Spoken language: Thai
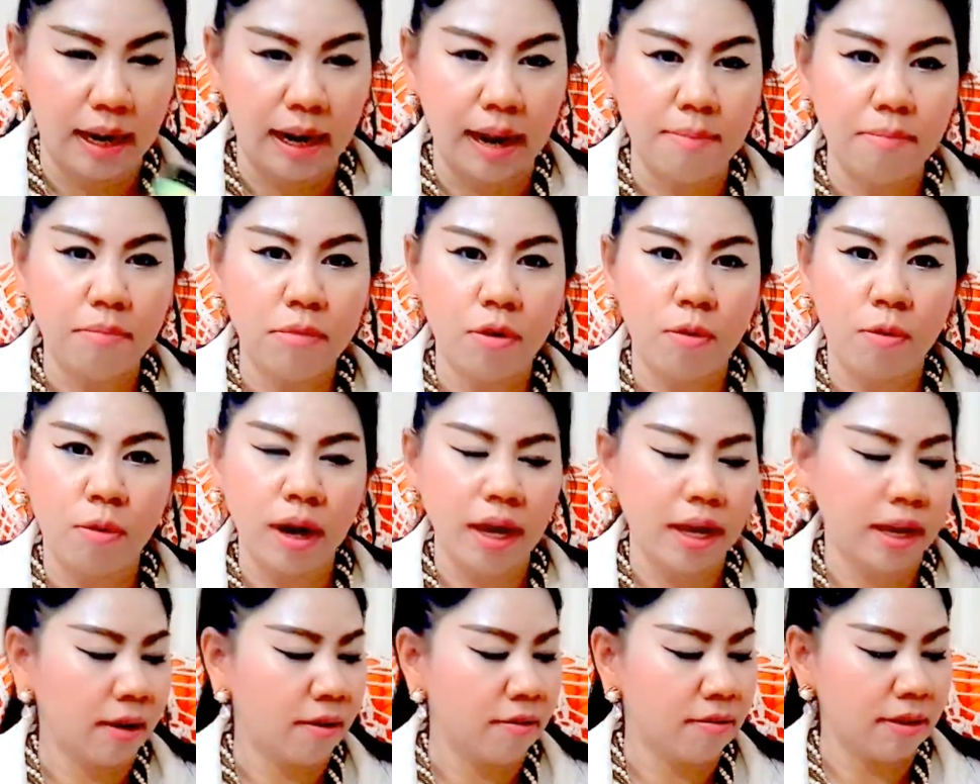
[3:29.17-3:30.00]
ร่ำรว
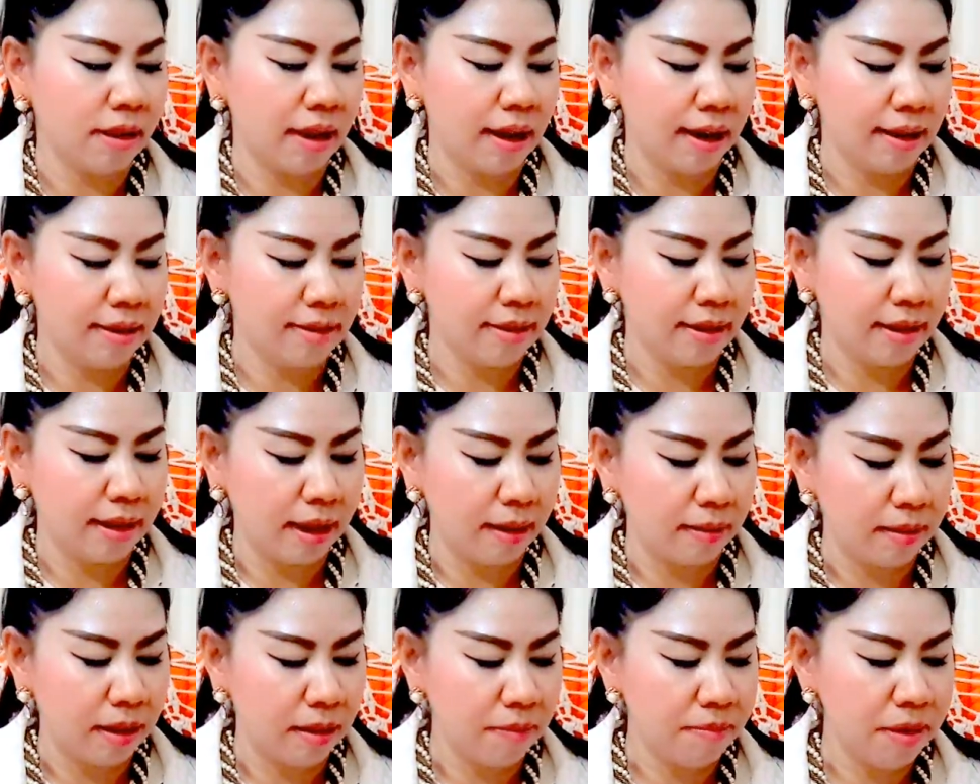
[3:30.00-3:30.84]
ยของชาวราศี
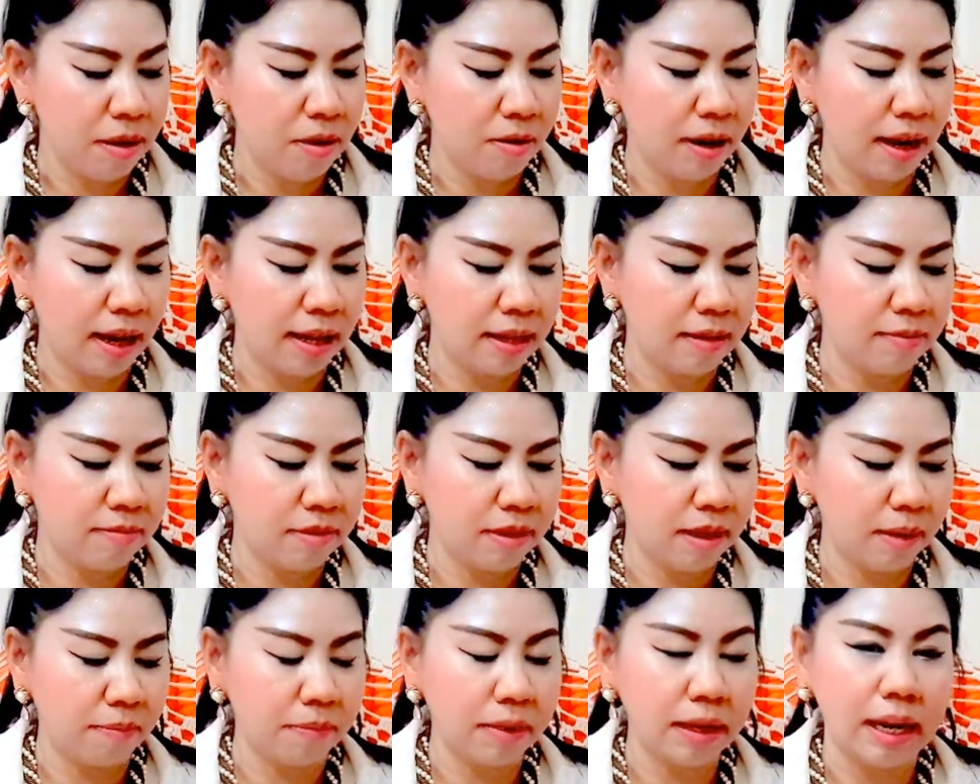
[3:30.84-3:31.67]
กันเนี่ยมีโอกาสหยิบ
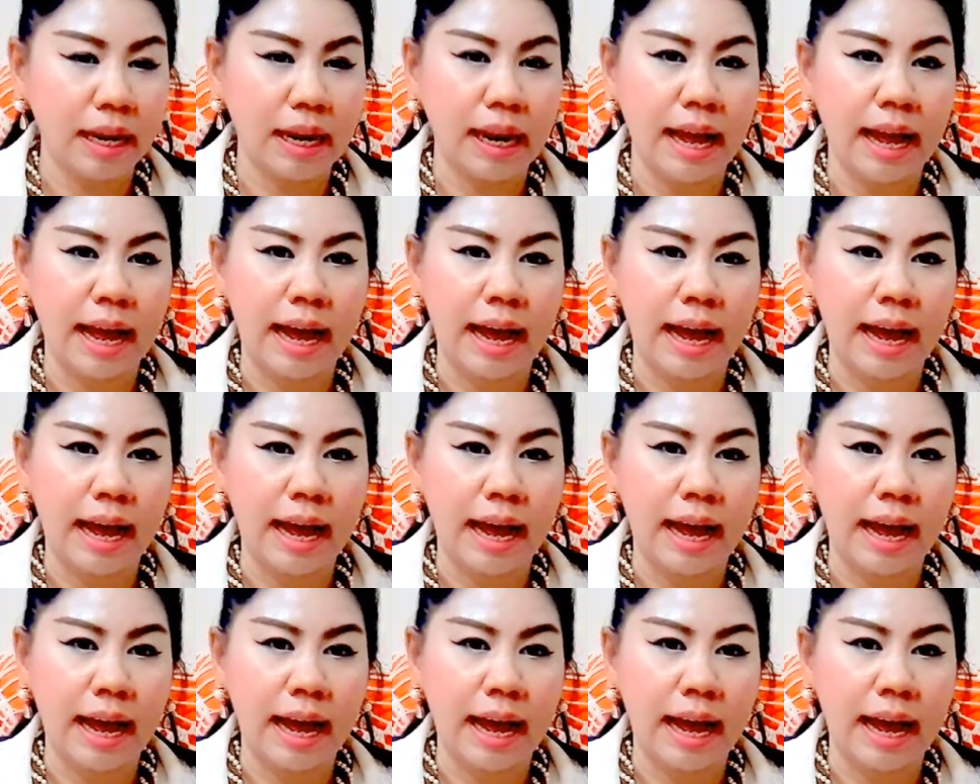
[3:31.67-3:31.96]
จับเงิน